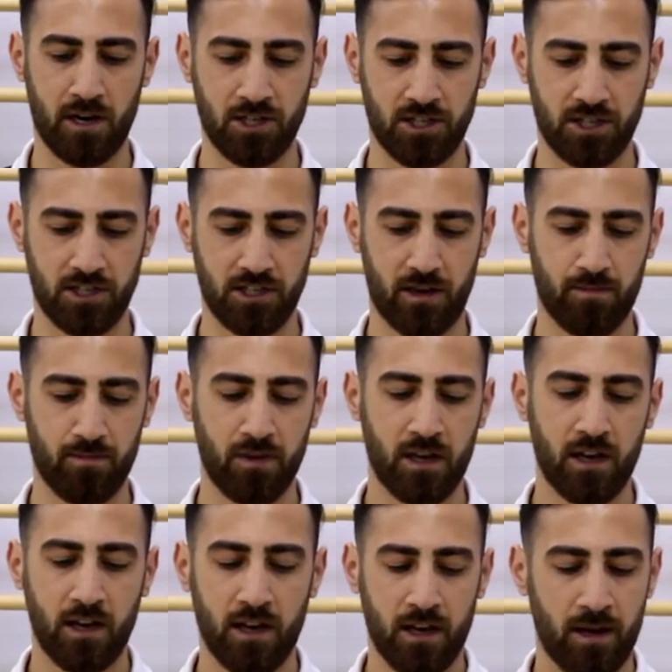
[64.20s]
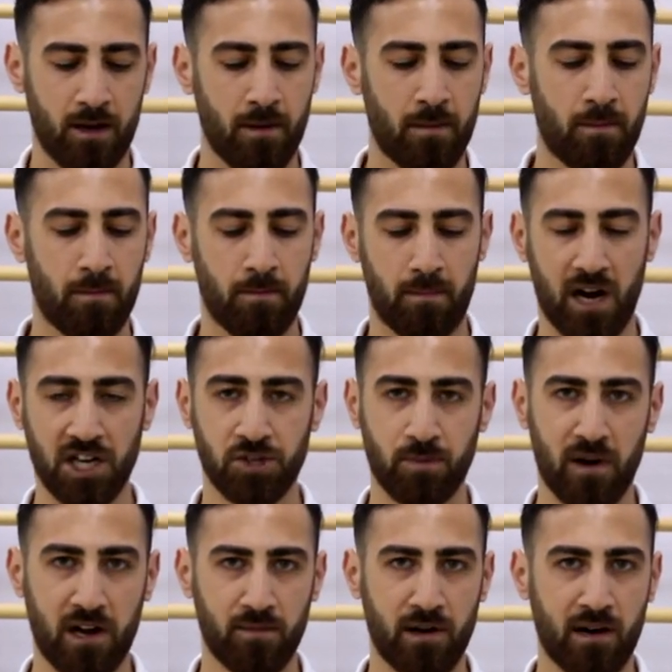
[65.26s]
başlayacağım. Baş
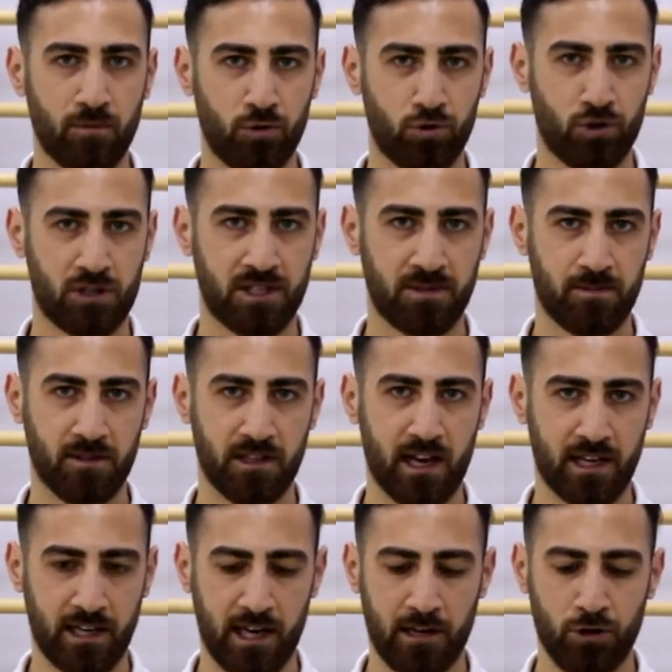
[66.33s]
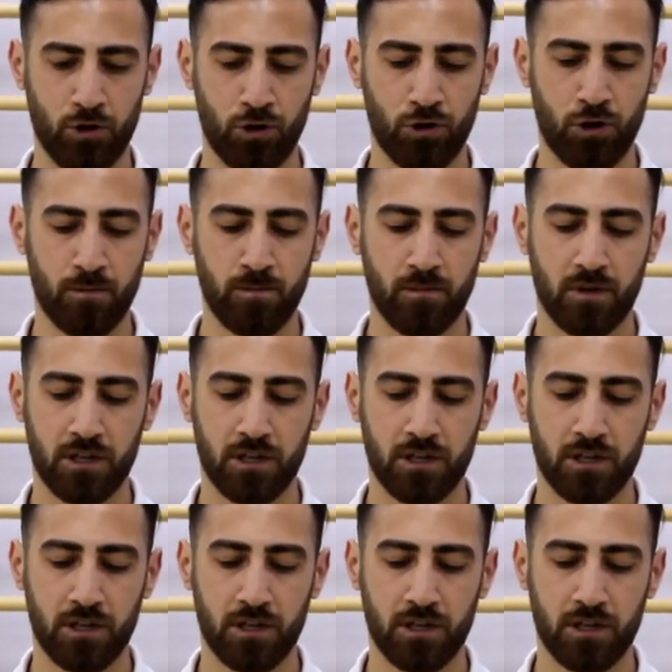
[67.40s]
parmağımın üst kısmından geliyorum.